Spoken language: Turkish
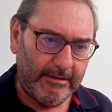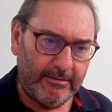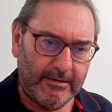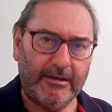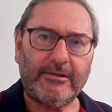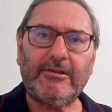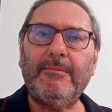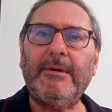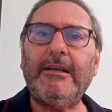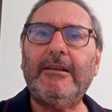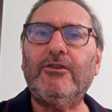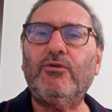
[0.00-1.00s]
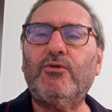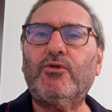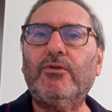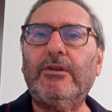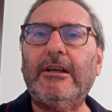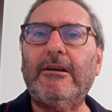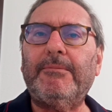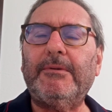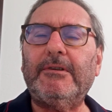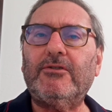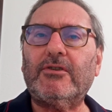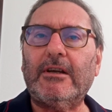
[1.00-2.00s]
Kasım ayının üçünde
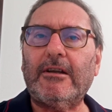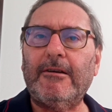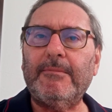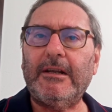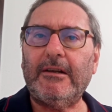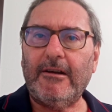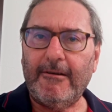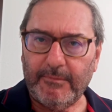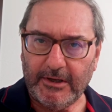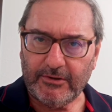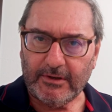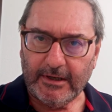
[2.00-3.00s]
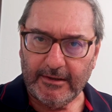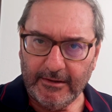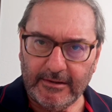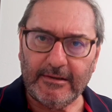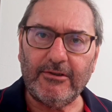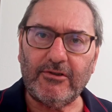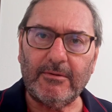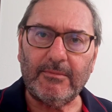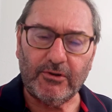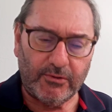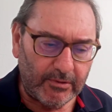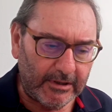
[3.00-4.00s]
yapılacak Amerikan başkanlık
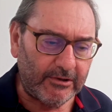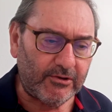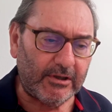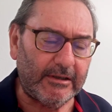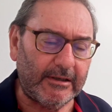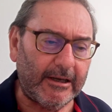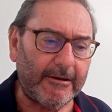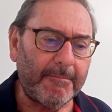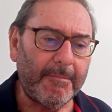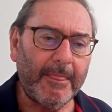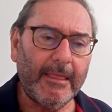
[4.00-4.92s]
seçimi sürecinde